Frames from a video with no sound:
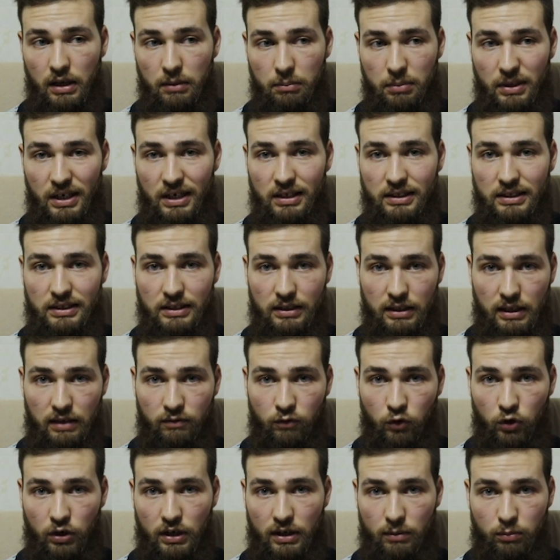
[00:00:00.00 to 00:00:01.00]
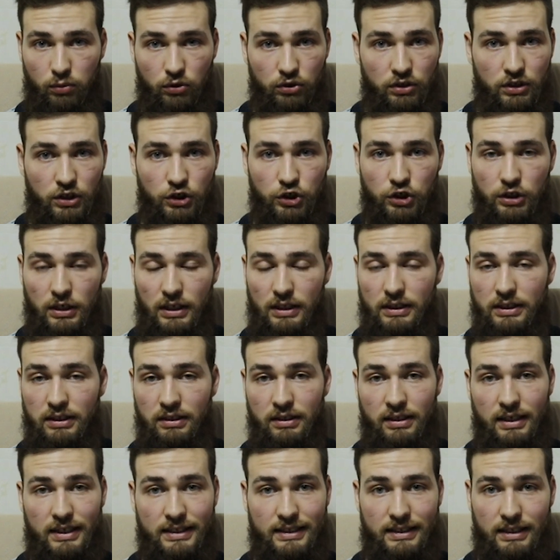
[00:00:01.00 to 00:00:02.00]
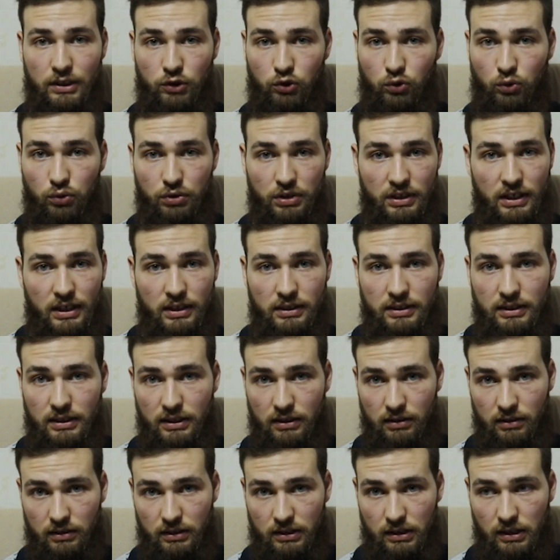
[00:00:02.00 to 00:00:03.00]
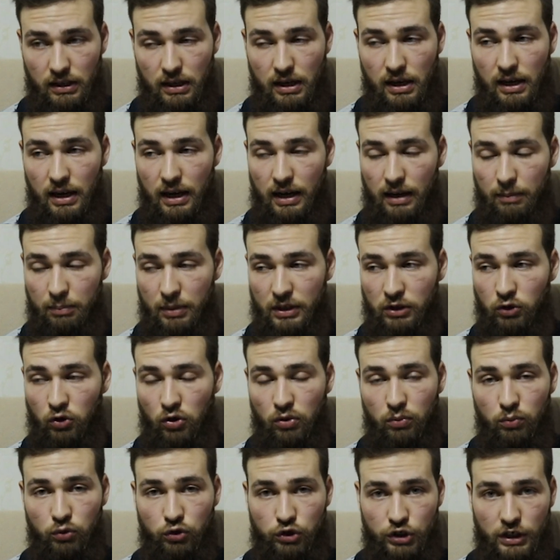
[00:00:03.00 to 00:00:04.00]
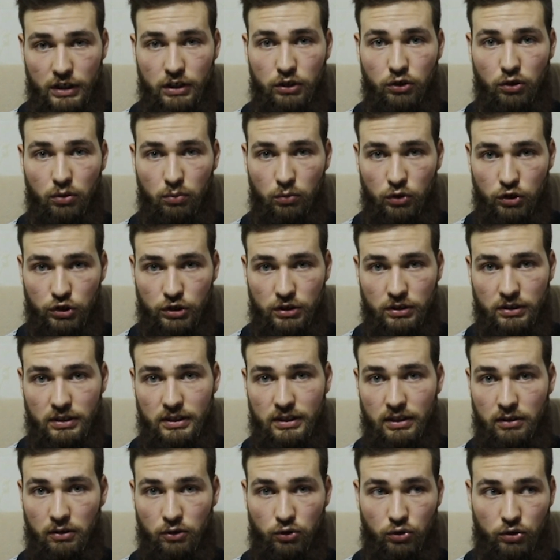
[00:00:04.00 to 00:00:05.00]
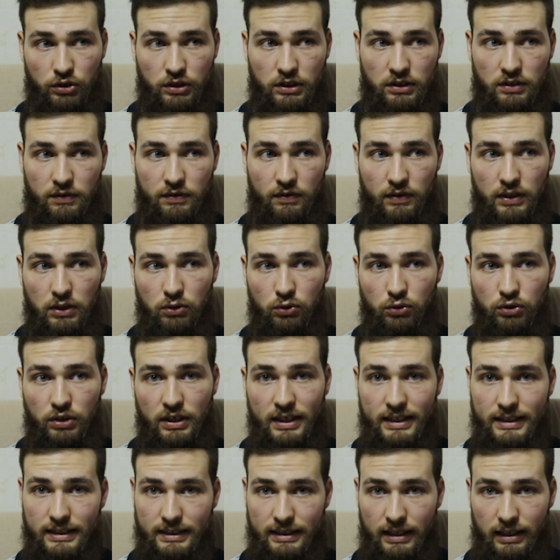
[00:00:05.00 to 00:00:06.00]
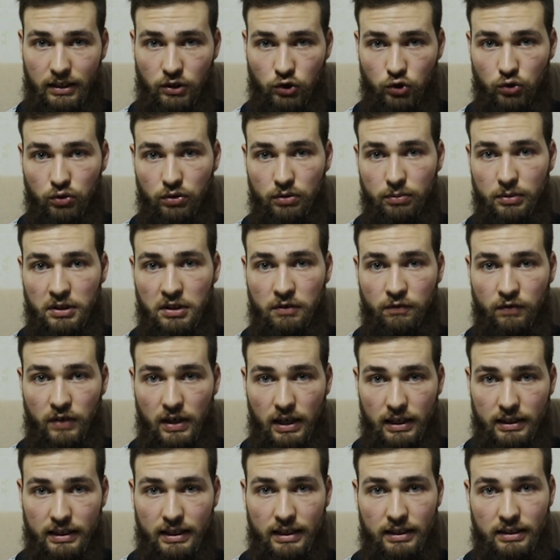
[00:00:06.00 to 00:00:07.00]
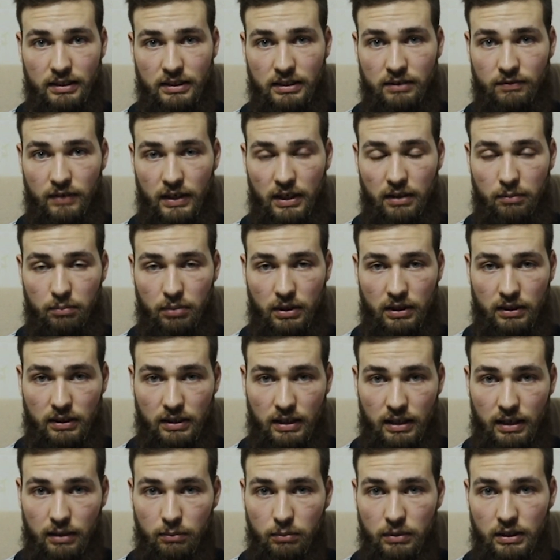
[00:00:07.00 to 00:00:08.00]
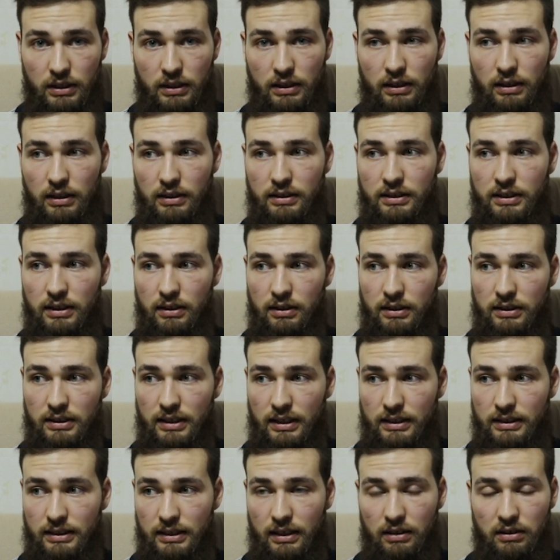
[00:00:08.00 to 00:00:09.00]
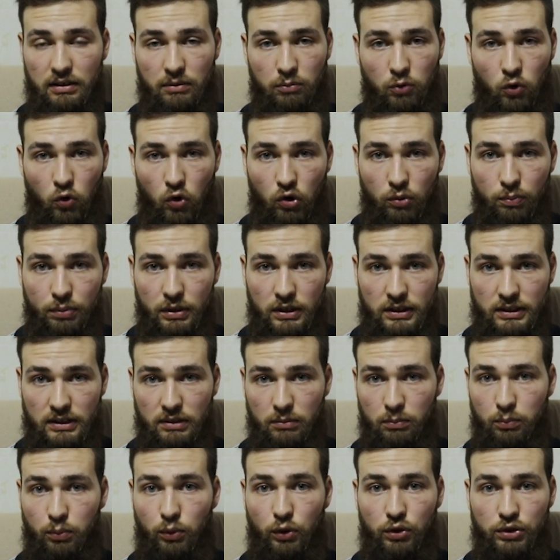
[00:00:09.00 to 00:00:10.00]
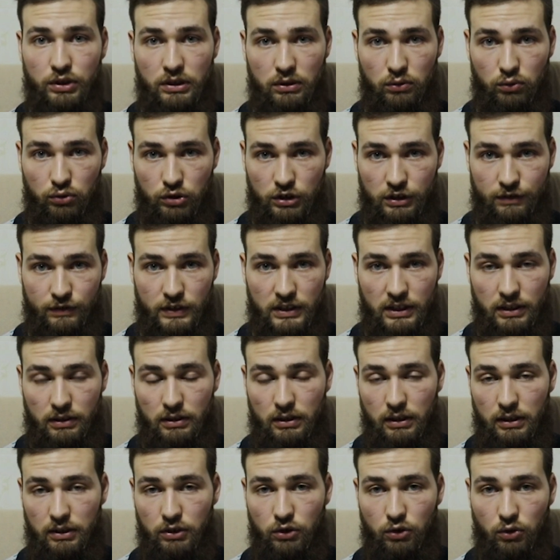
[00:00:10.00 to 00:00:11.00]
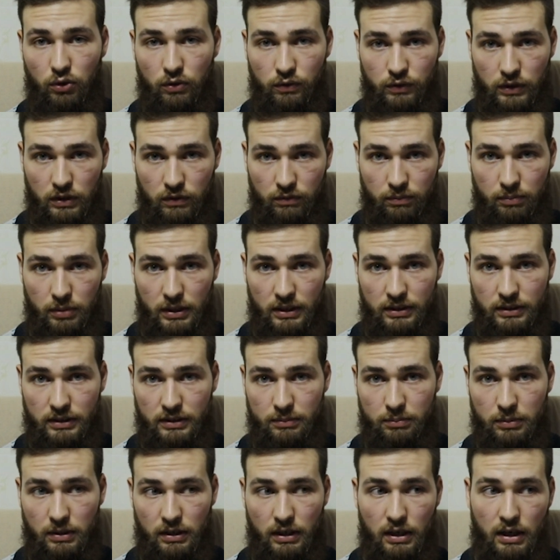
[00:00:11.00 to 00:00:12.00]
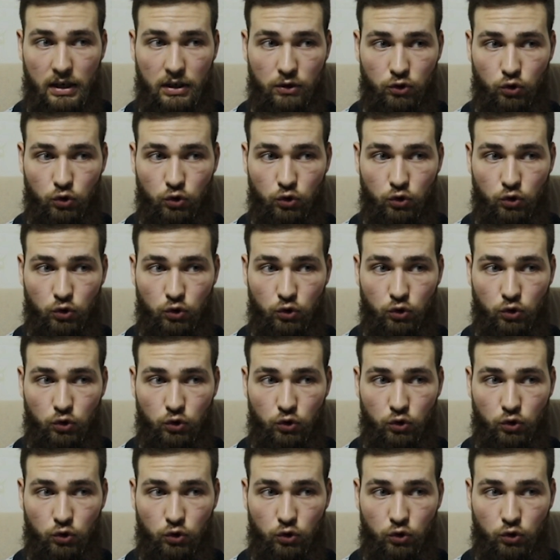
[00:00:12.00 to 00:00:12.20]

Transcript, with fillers: Перед силовой работой желательно растяжку не делать а потом уже ее можно делать. То есть сдвинуть растяжку именно в конец своей программы или делать отдельным комплексом после уже всей тренировки в принципе.